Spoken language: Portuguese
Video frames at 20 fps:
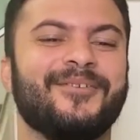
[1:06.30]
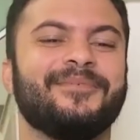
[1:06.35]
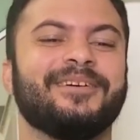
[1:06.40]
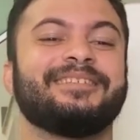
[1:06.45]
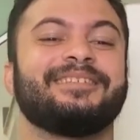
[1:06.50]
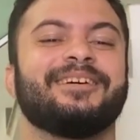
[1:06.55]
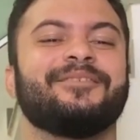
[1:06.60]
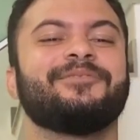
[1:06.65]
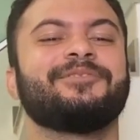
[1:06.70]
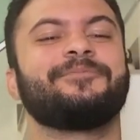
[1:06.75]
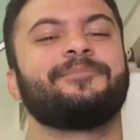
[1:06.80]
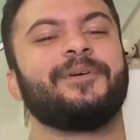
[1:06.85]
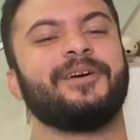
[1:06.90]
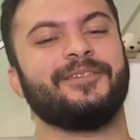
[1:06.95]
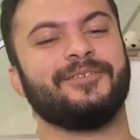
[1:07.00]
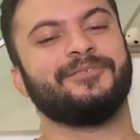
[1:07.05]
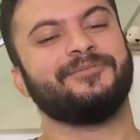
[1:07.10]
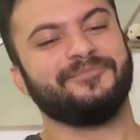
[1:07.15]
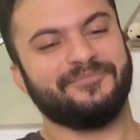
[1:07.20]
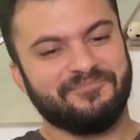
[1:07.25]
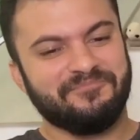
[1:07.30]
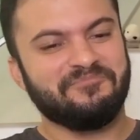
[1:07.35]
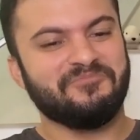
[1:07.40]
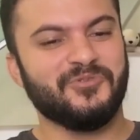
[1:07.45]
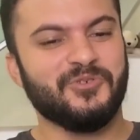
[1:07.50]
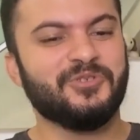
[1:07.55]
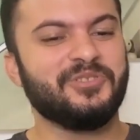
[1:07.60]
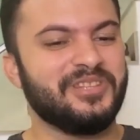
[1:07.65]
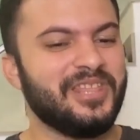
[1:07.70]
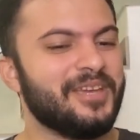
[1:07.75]
Começamos pelo
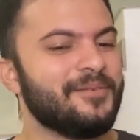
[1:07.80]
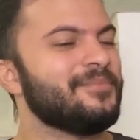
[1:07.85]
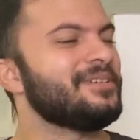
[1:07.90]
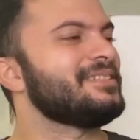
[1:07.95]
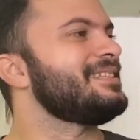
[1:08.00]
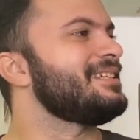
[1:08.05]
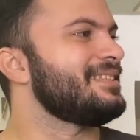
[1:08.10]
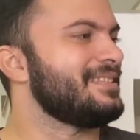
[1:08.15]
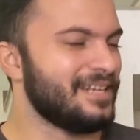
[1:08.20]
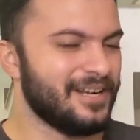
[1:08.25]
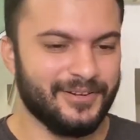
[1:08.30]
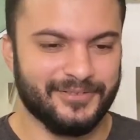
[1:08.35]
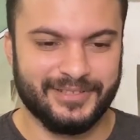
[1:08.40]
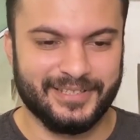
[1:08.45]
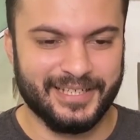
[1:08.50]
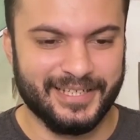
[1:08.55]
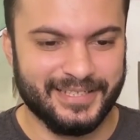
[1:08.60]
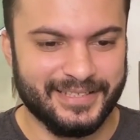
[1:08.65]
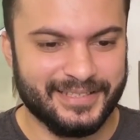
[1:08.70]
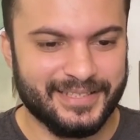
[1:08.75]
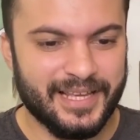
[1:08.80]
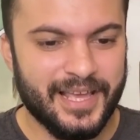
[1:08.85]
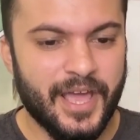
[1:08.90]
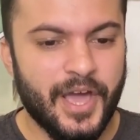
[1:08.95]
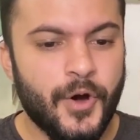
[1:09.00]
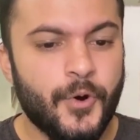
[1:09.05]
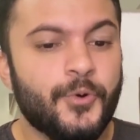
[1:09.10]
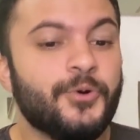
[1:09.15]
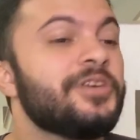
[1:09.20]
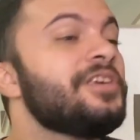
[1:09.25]
o tema central, Thaís.
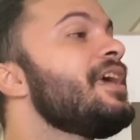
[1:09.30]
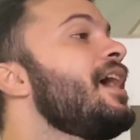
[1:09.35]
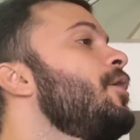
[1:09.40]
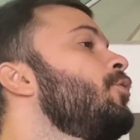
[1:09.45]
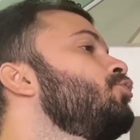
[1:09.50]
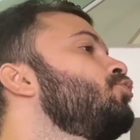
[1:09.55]
O que é